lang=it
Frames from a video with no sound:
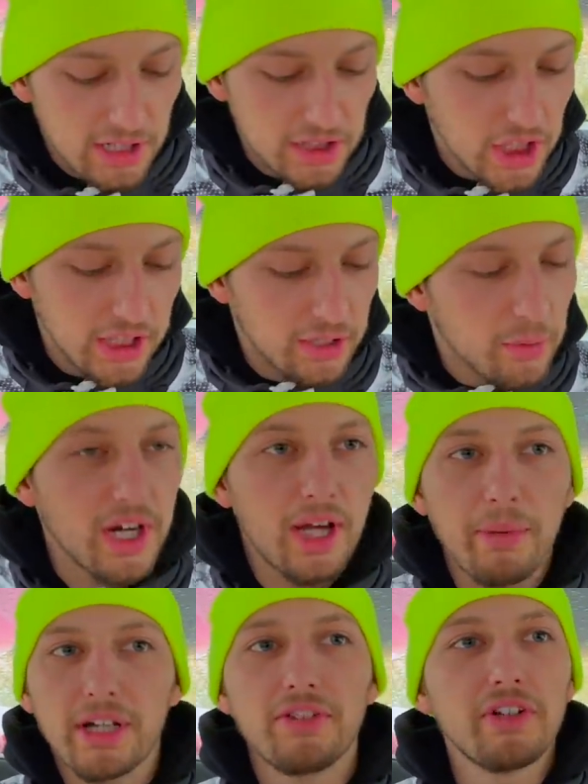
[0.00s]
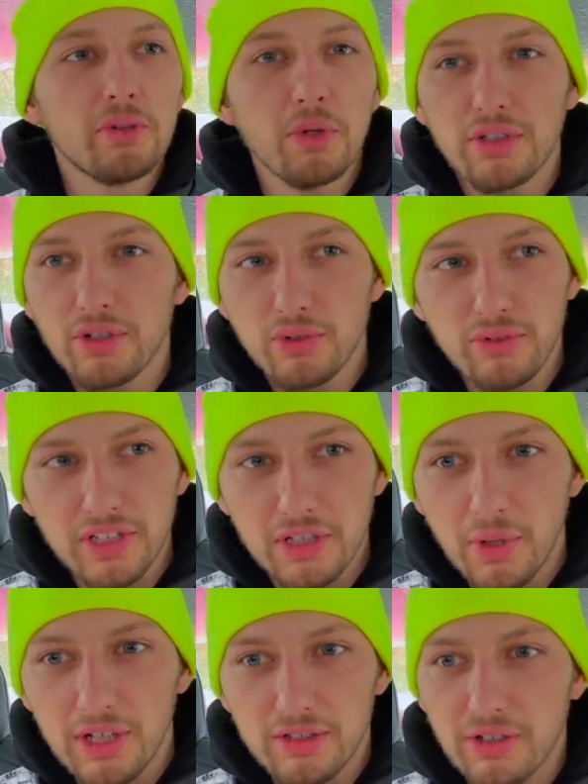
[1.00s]
del genere. Guarda che è aperta 24 ore su
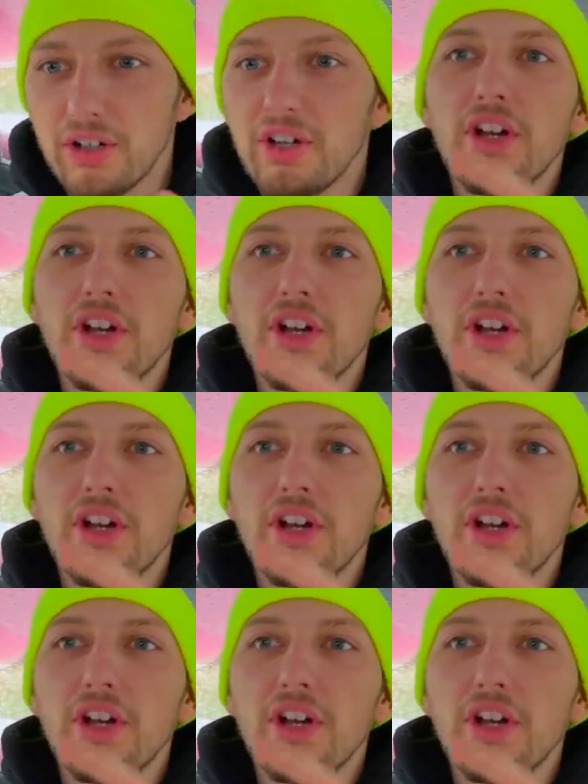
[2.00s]
24.